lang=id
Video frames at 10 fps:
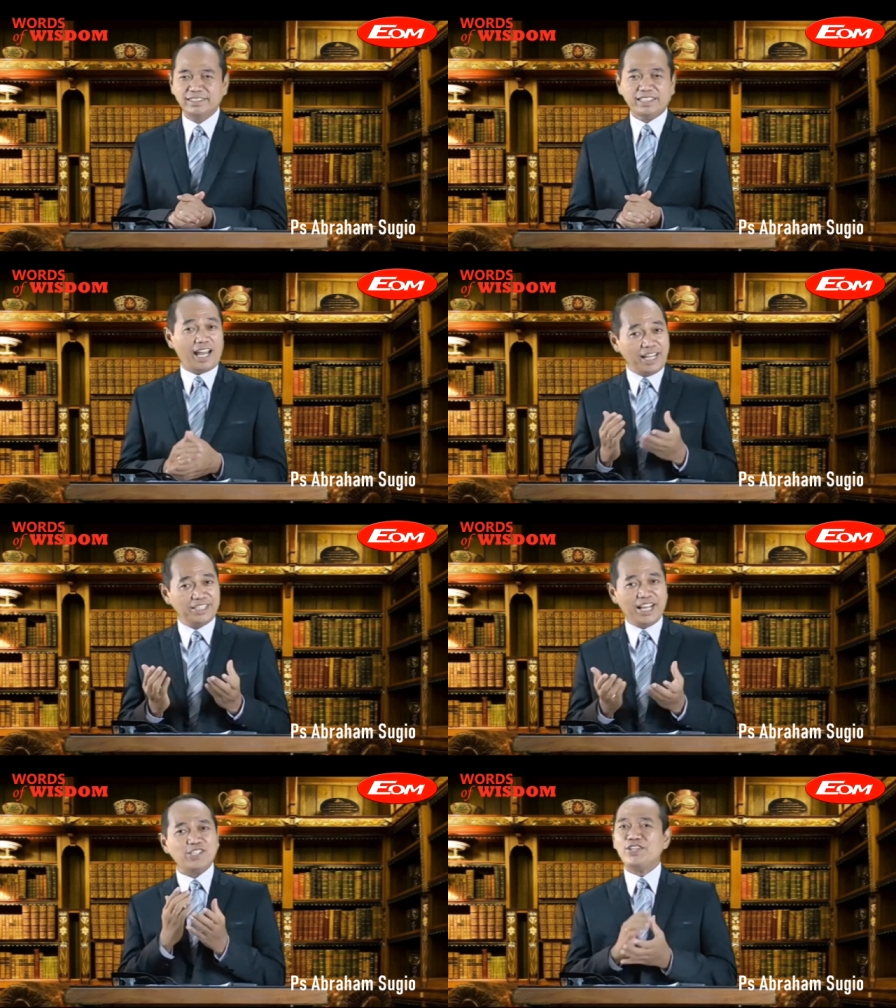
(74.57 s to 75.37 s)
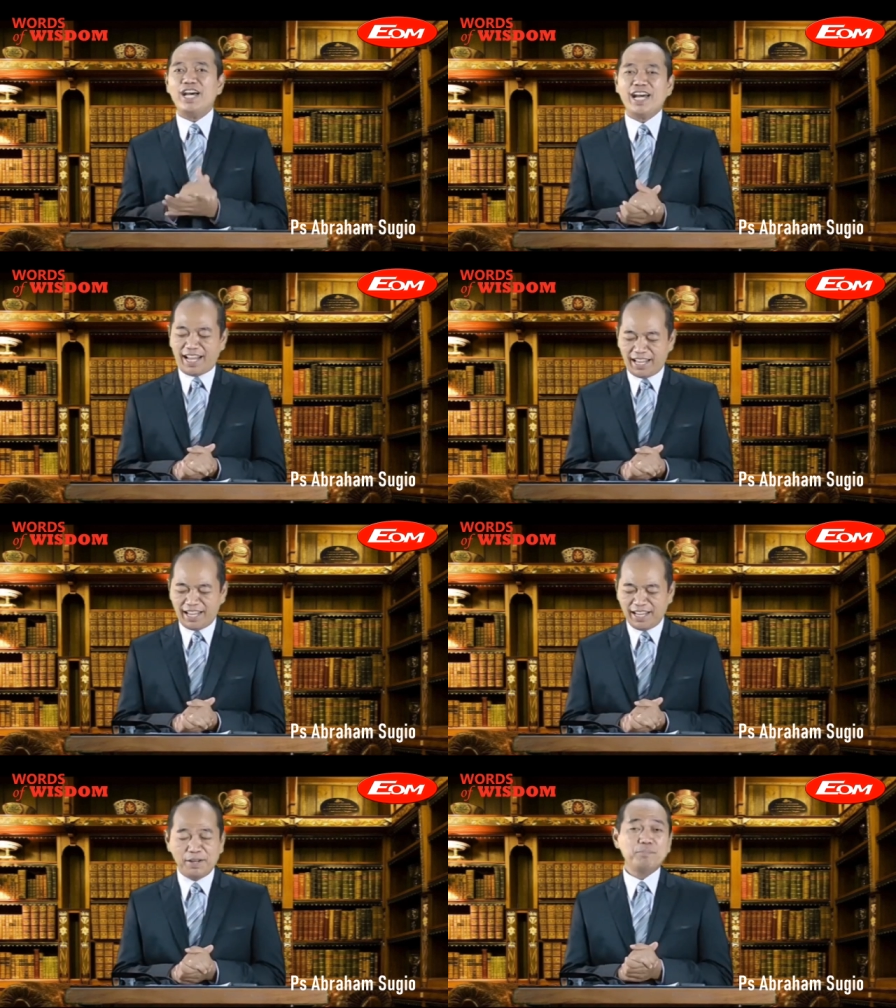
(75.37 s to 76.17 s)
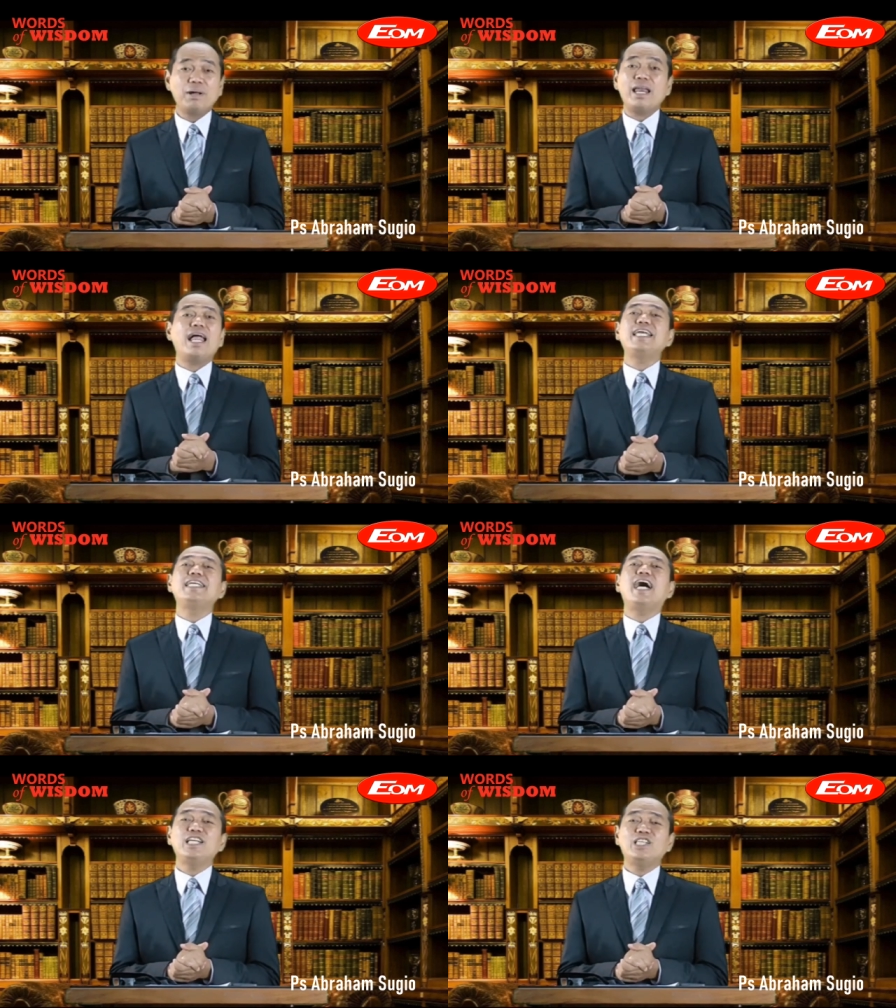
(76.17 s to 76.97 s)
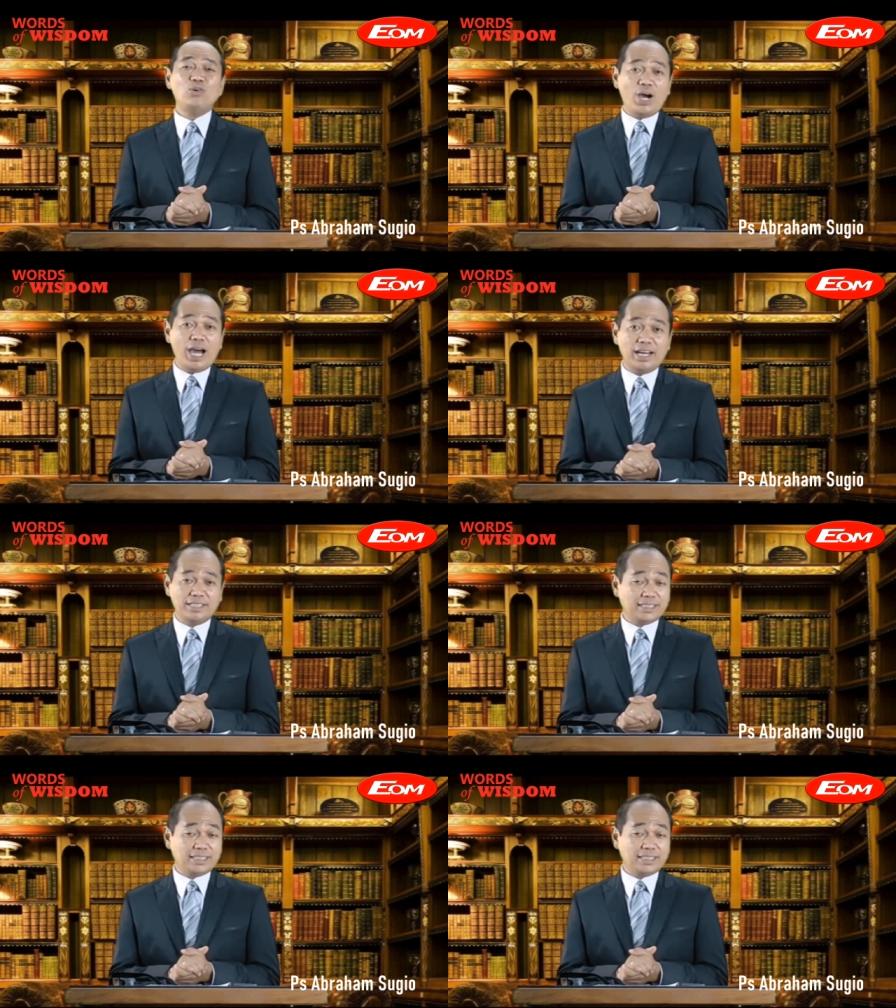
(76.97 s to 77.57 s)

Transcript: Saya ajak saudara melayani Tuhan